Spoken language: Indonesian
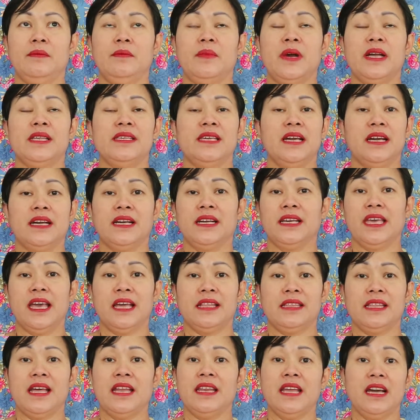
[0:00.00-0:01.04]
banyak
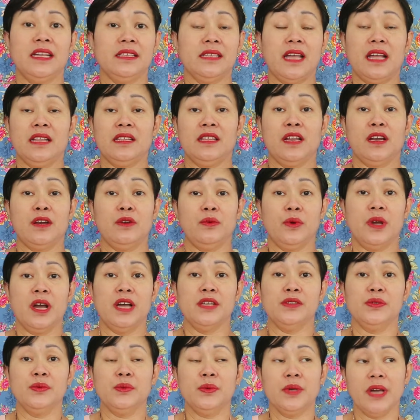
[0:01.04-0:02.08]
kegiatan yang tak terduga
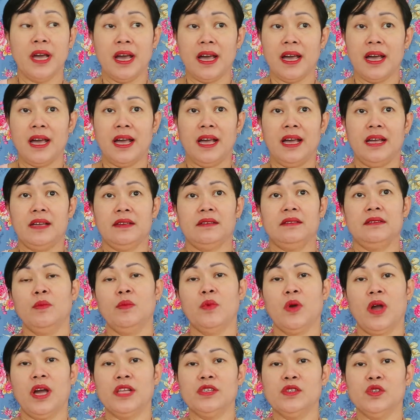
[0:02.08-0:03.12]
juga
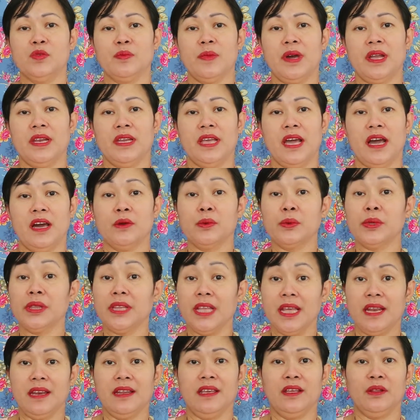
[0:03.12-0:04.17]
bukan cuman yang
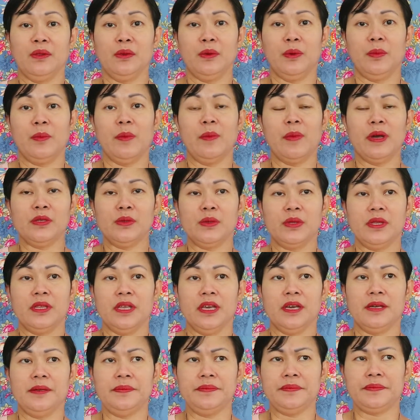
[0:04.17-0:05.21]
rutin gitu maksudnya